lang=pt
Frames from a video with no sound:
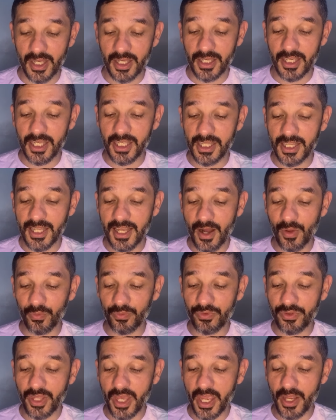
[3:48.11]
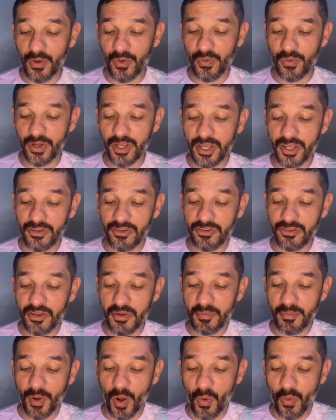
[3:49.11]
que não têm com que se
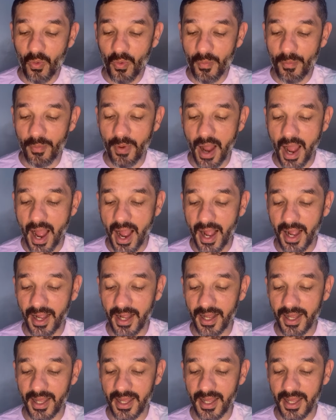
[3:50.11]
preocupar